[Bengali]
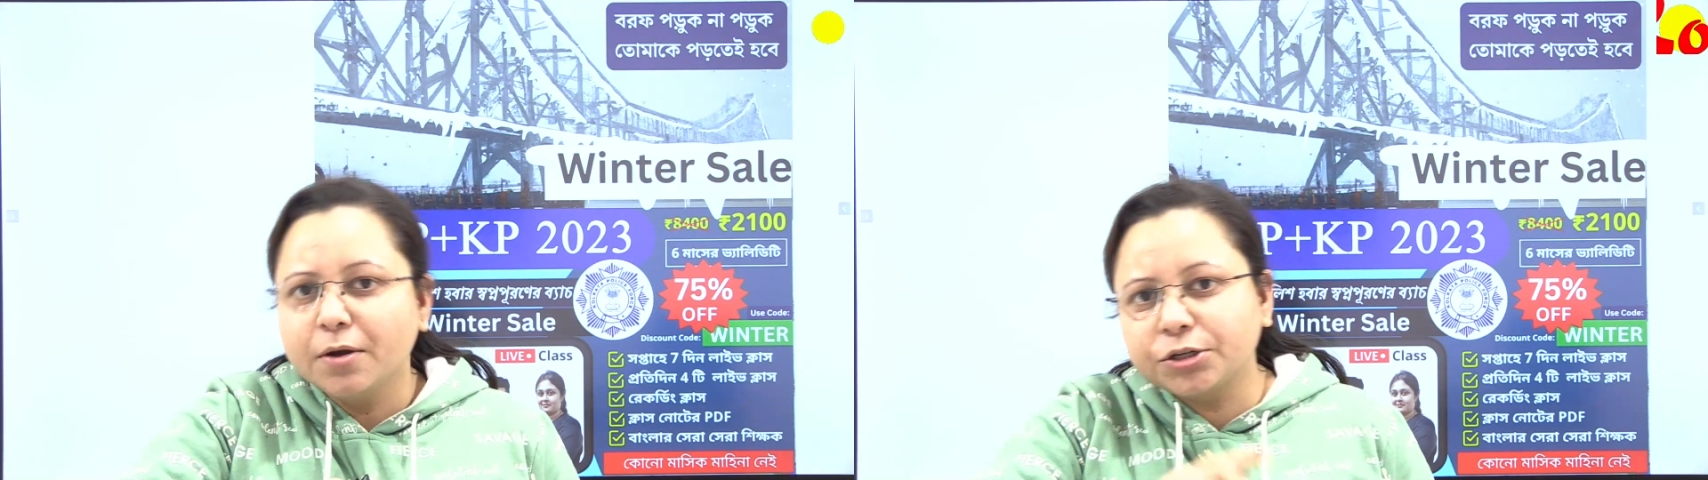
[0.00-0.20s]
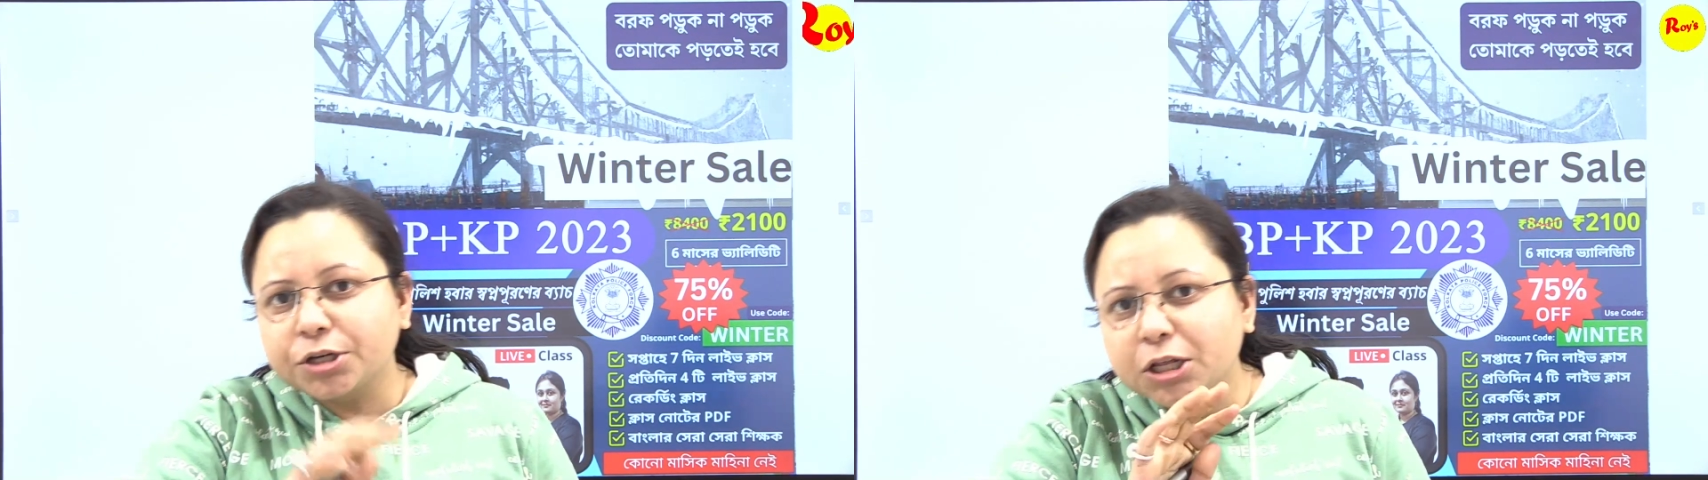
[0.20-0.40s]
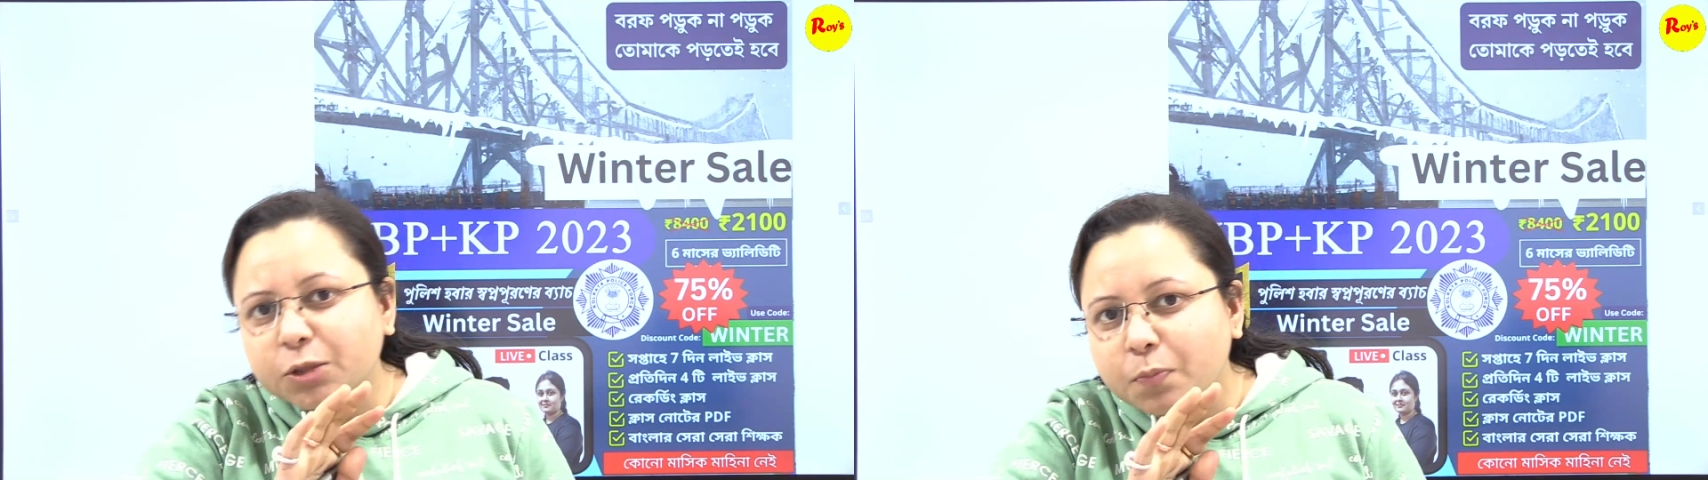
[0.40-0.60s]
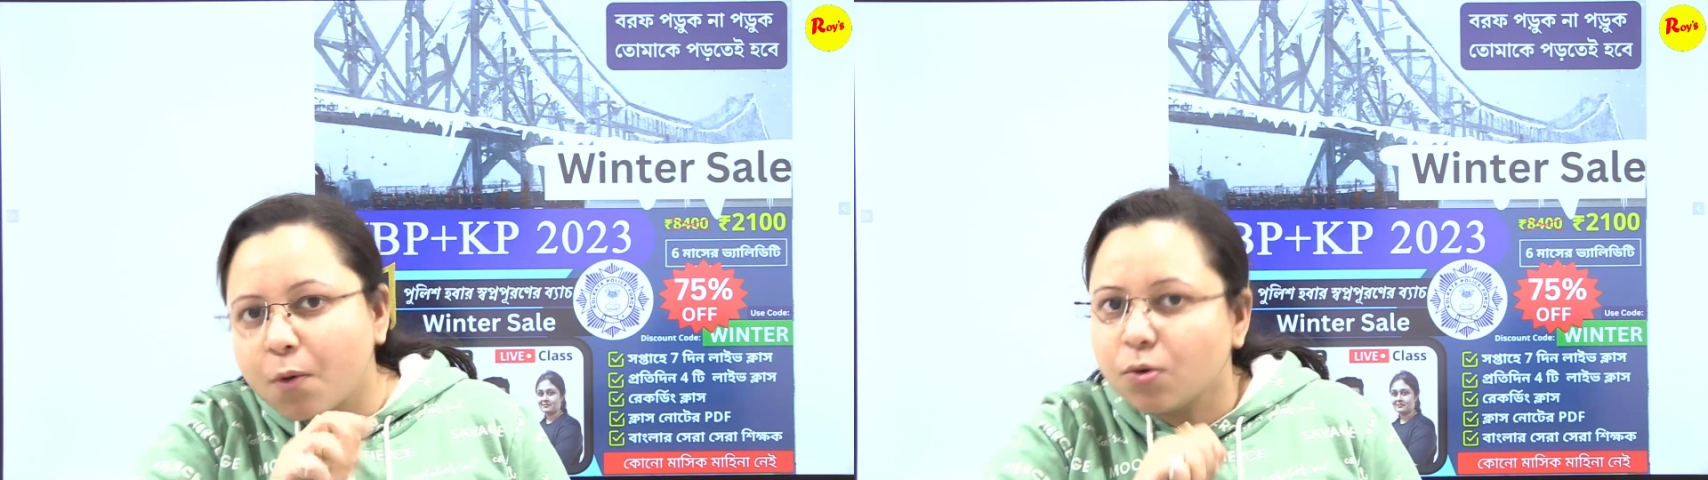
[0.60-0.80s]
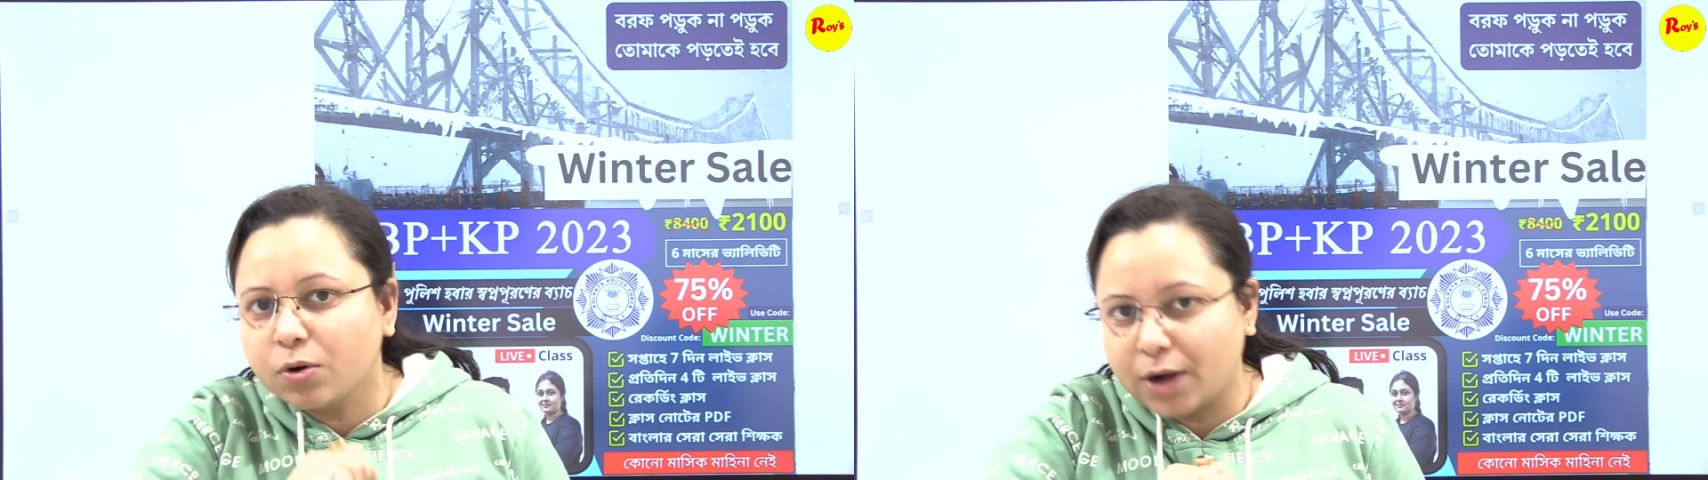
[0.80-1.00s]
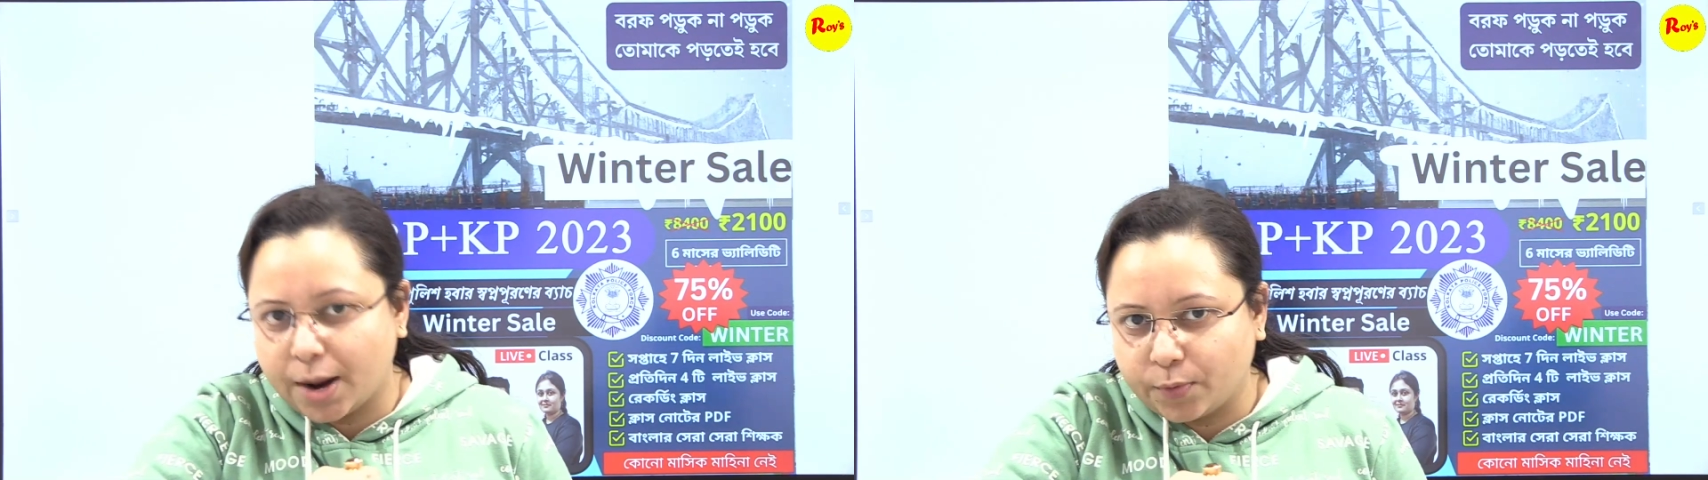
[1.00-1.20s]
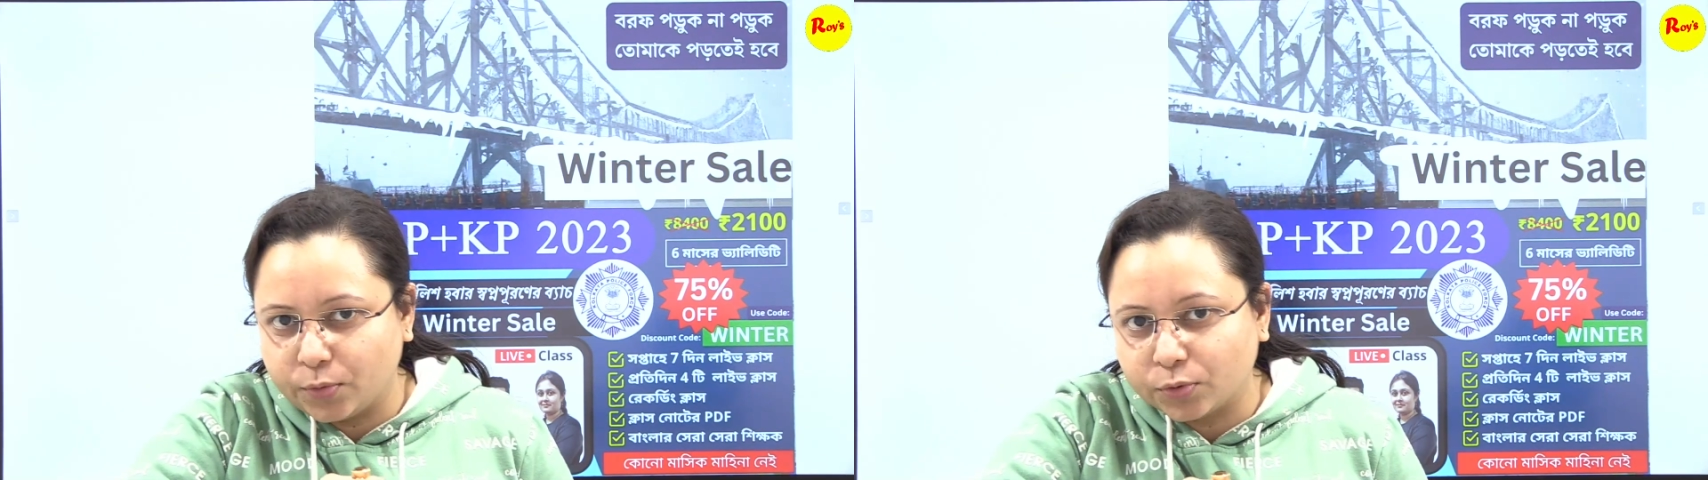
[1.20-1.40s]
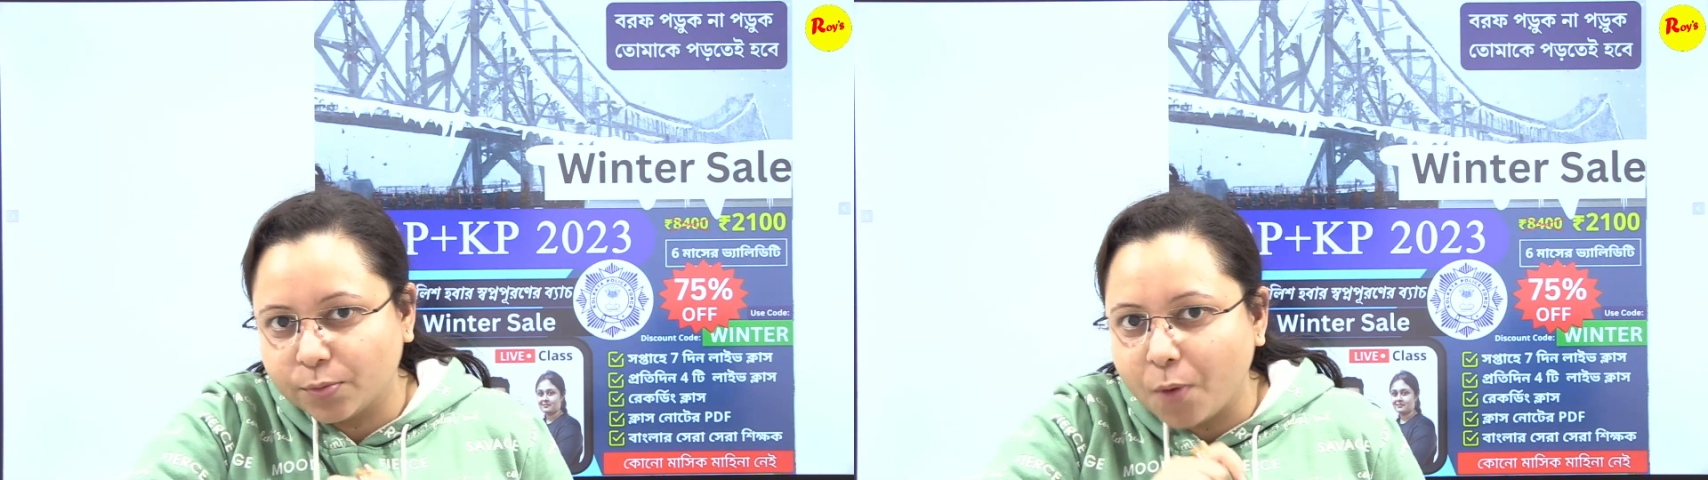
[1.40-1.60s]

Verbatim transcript: শীত পড়ুক না পড়ুক